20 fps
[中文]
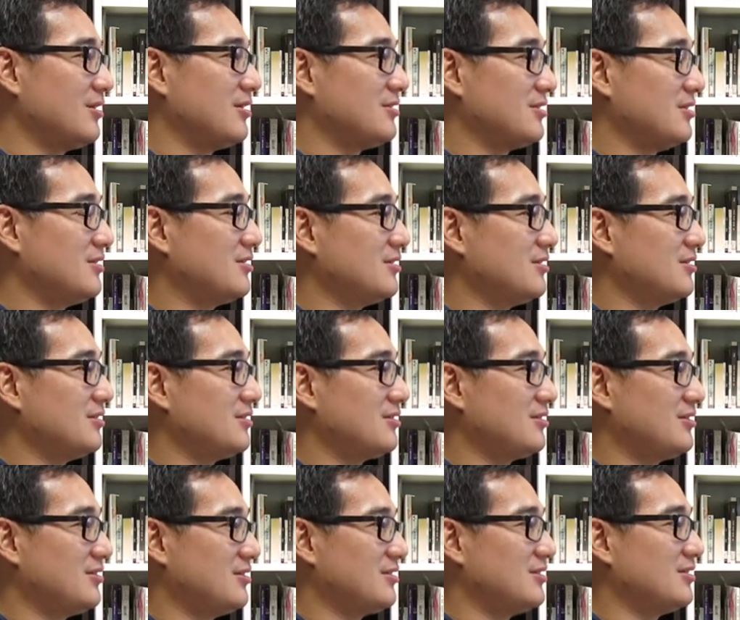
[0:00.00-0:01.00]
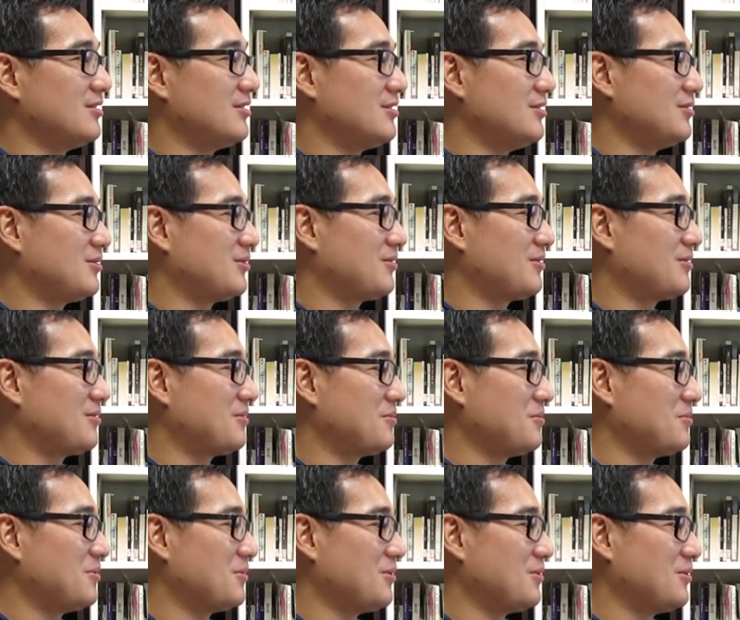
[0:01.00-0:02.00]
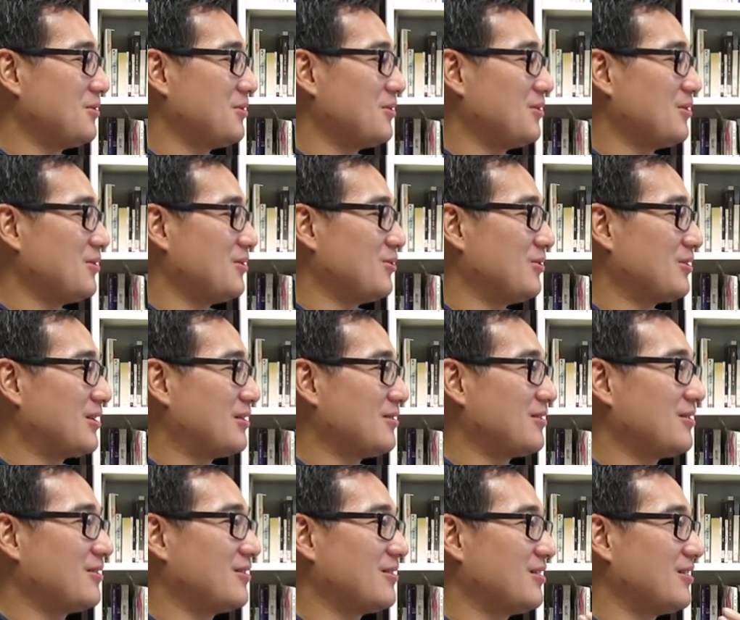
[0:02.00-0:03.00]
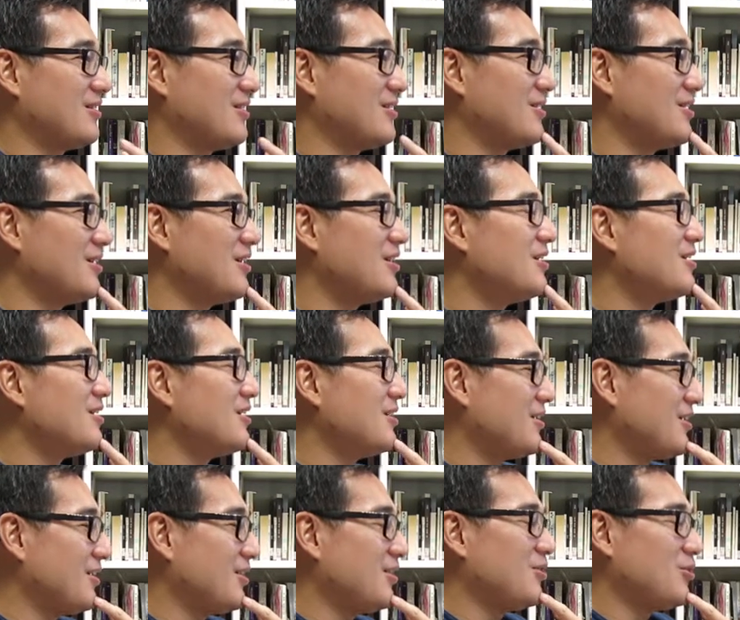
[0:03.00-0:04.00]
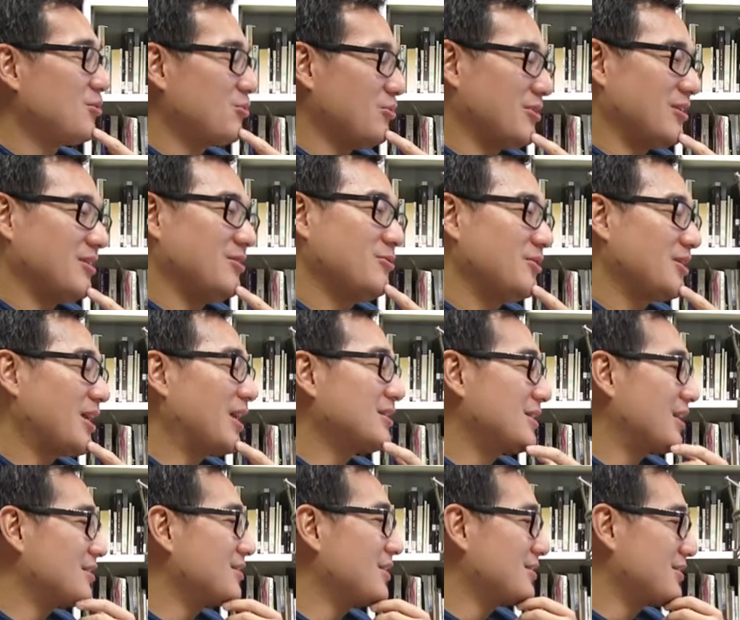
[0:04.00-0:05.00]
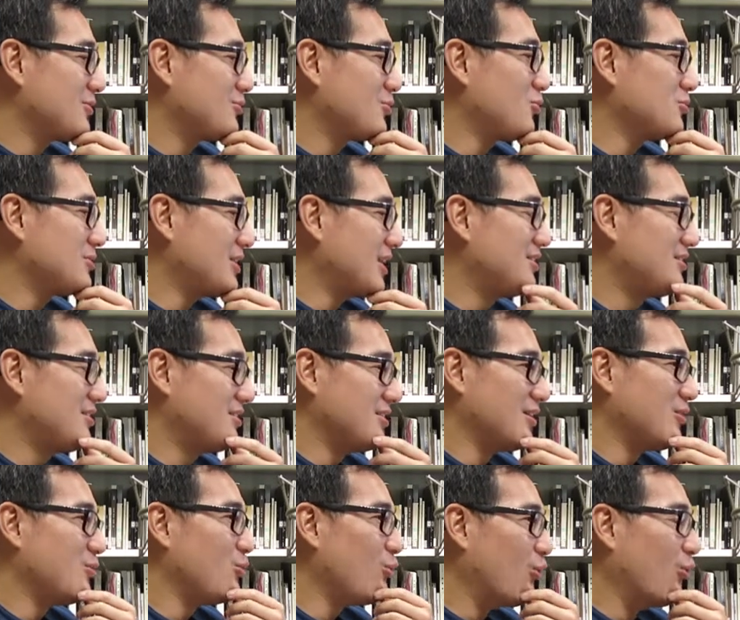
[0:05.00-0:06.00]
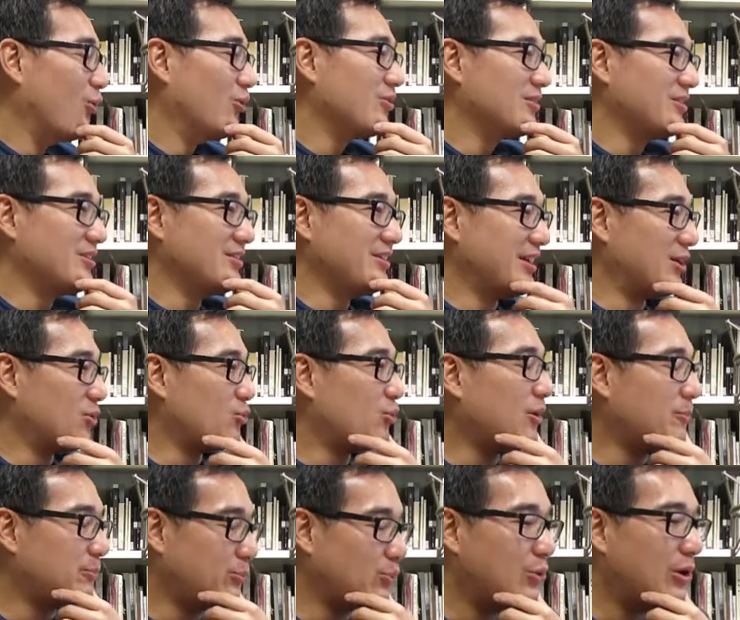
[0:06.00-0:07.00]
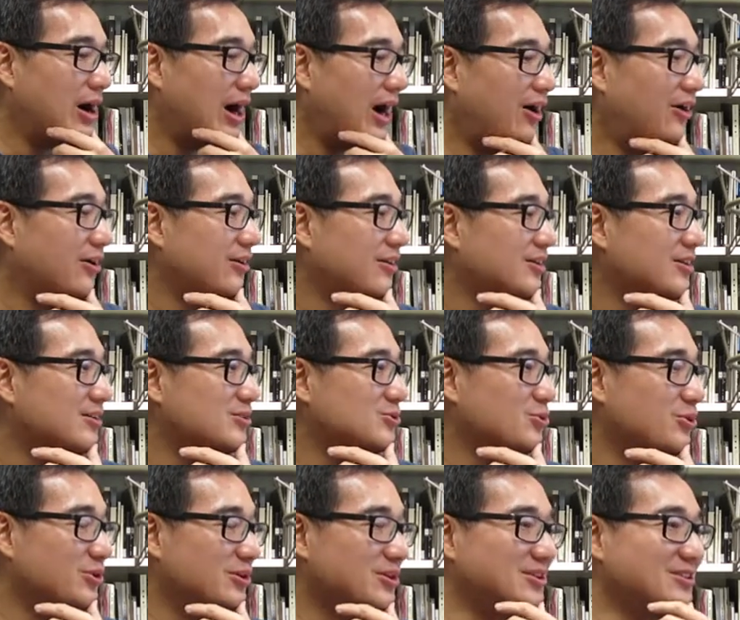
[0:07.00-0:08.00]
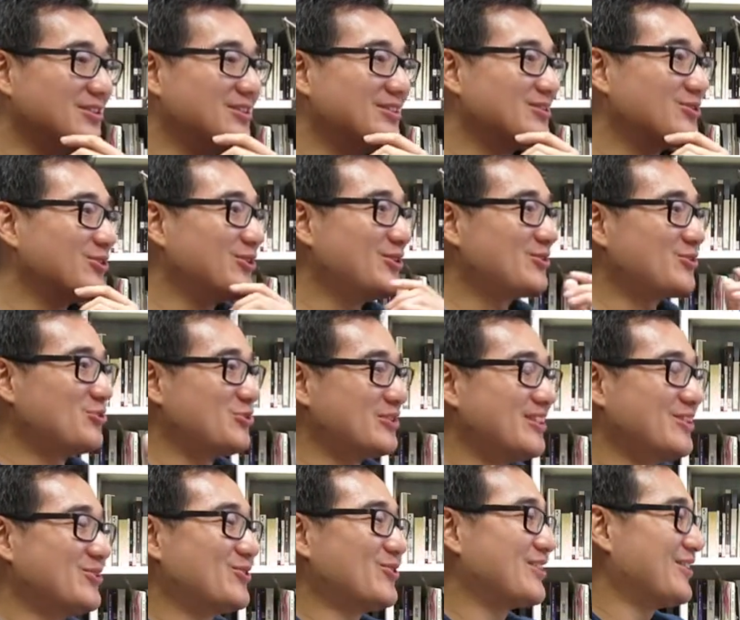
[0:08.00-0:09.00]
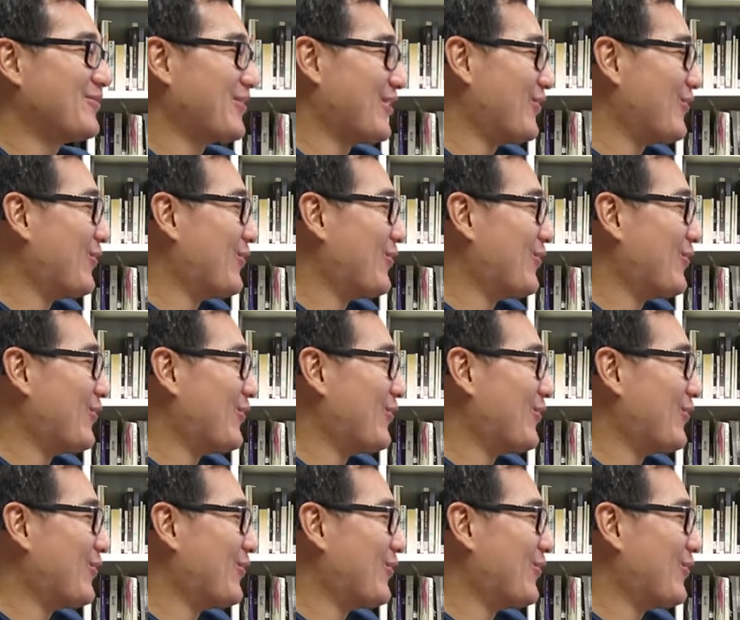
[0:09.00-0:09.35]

其实、嗯、其实，她随时有在注意市场脉动對。对，因为她常常都在嫌我的眼光不好，所以所以主持人说这边